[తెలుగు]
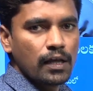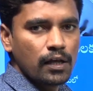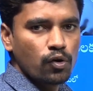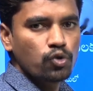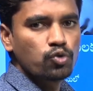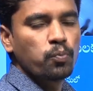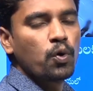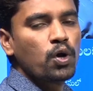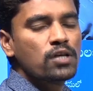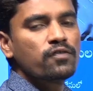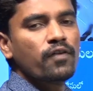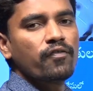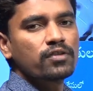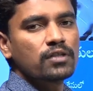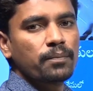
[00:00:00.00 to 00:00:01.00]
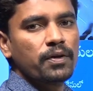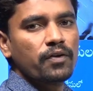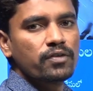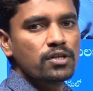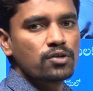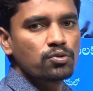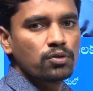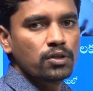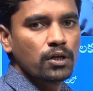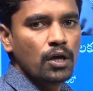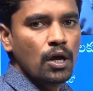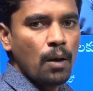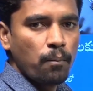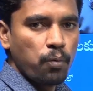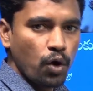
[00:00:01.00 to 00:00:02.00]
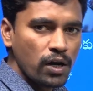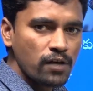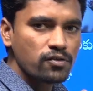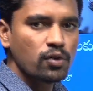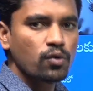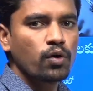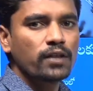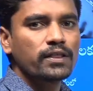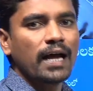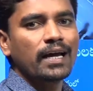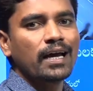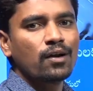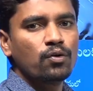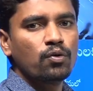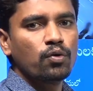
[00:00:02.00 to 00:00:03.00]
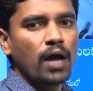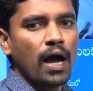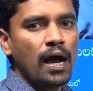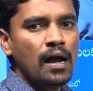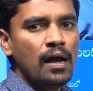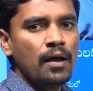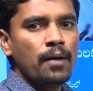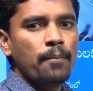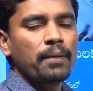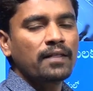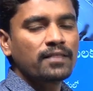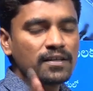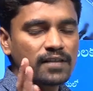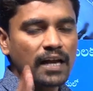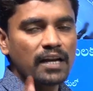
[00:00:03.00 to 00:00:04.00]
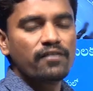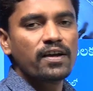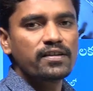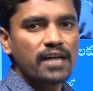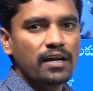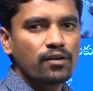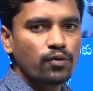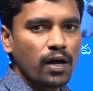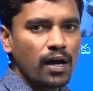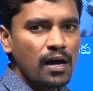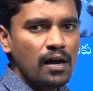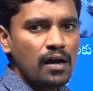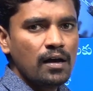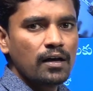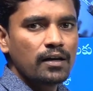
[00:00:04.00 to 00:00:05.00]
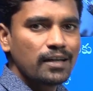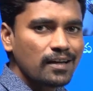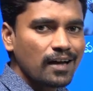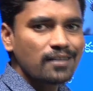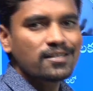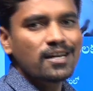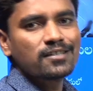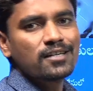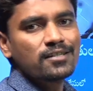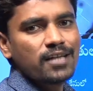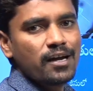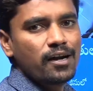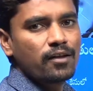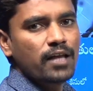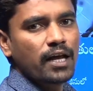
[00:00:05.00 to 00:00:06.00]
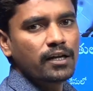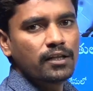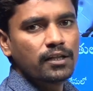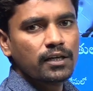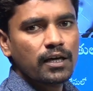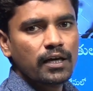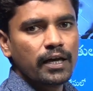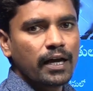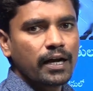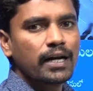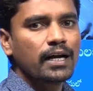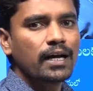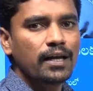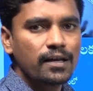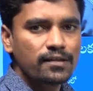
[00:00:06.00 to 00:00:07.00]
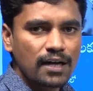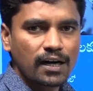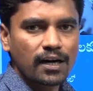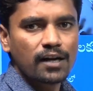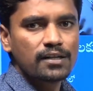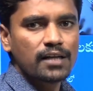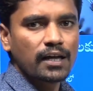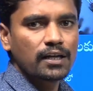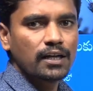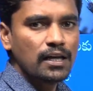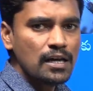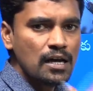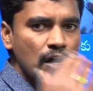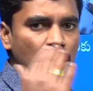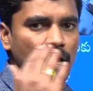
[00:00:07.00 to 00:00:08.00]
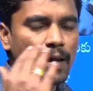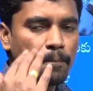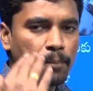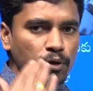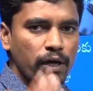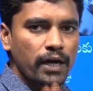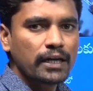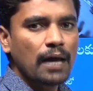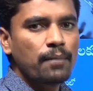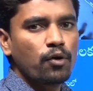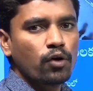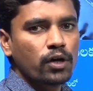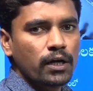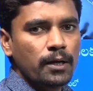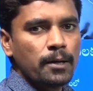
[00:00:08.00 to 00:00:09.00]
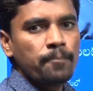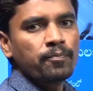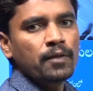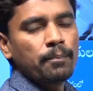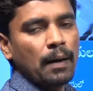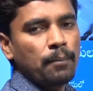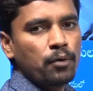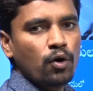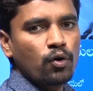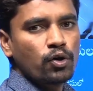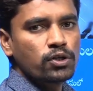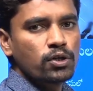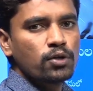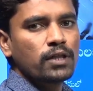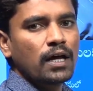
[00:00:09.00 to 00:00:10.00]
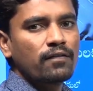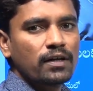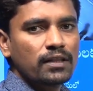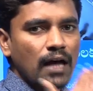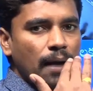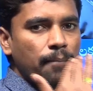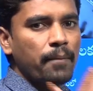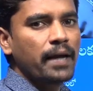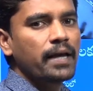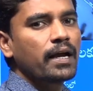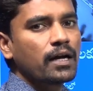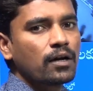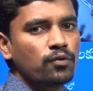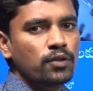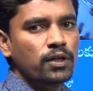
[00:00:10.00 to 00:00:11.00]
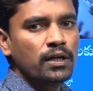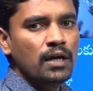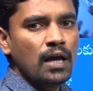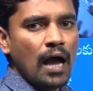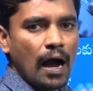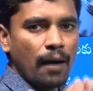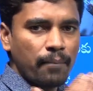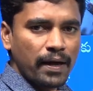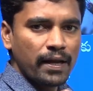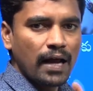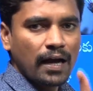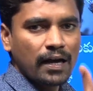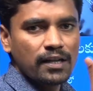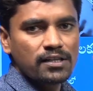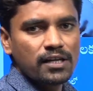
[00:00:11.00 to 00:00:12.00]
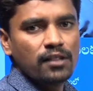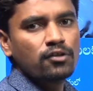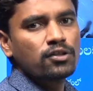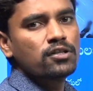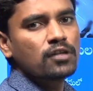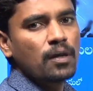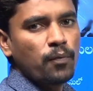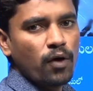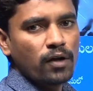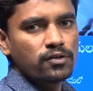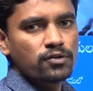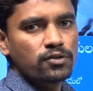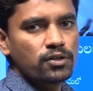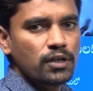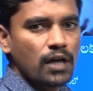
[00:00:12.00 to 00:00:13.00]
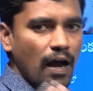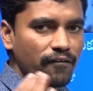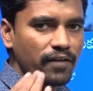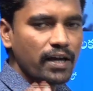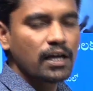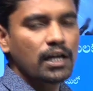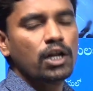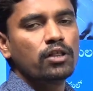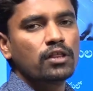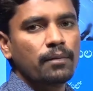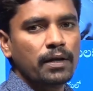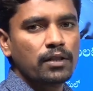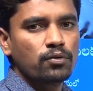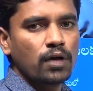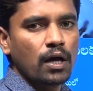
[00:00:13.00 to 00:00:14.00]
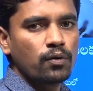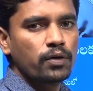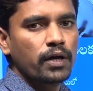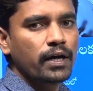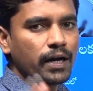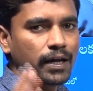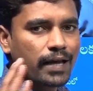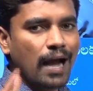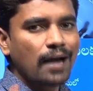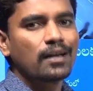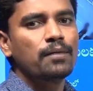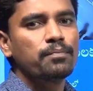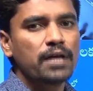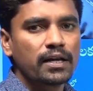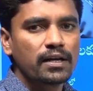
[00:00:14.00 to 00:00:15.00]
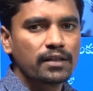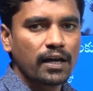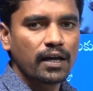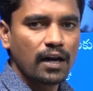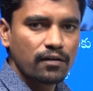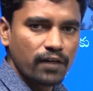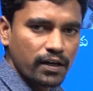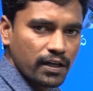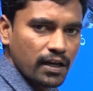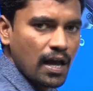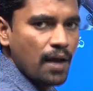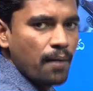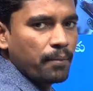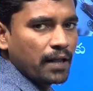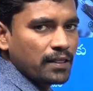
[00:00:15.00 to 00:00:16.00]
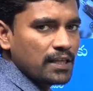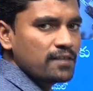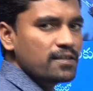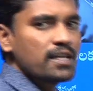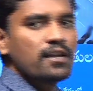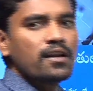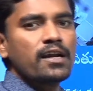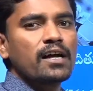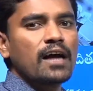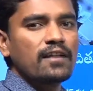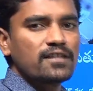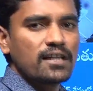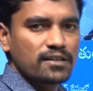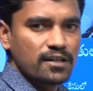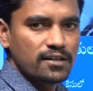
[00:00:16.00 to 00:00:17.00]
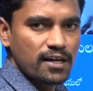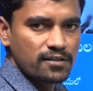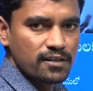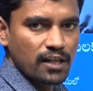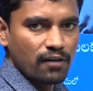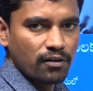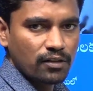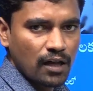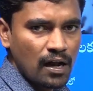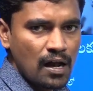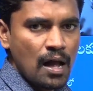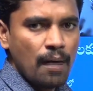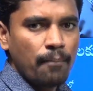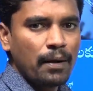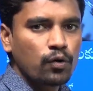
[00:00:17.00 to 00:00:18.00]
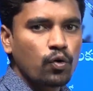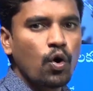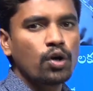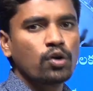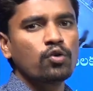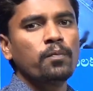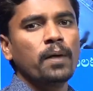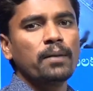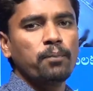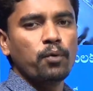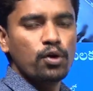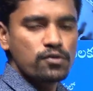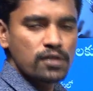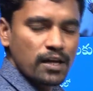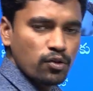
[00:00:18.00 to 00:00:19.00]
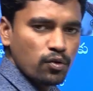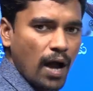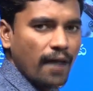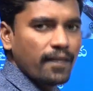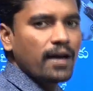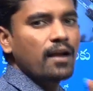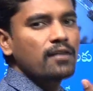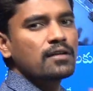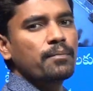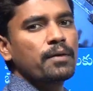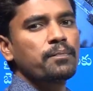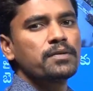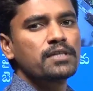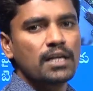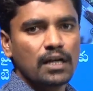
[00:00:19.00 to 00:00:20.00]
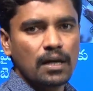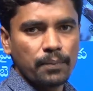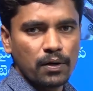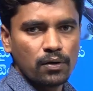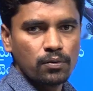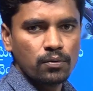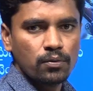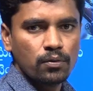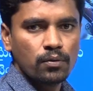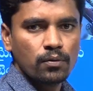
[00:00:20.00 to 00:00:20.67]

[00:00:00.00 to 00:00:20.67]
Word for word: ఈరోజు పోలీసు వ్యవస్థ బిహేవ్ చేస్తుంది పోలీసులు కూడా దగ్గరుండి కూడా ప్రతి సన్నివేశాన్ని కూడా రీకన్స్ట్రక్షన్ చేయడం జరిగింది ఎక్కడెక్కడ ఏ సంఘటనలు జరిగినాయి ఎప్పుడు ఏ టైంలోకి పబ్లోకి వచ్చిన తర్వాత అమ్మాయి ఎక్కడ ఉంది అమ్మాయిని అక్కడి నుంచి ఎందుకు తీసుకుపోవాల్సి వచ్చింది ఆ వెహికల్ ఎంతమంది ఉన్నారు ఎక్కడ గ్యాంగ్ రేపు జరిగింది అన్నటువంటి ప్రతి సీన్ రీకన్స్ట్రక్షన్ చేసిన తర్వాత మరి కోర్టుకు మరి పోలీసులు ఎందుకు ఆధారాలు సమర్పించలేకపోయిళ్ళు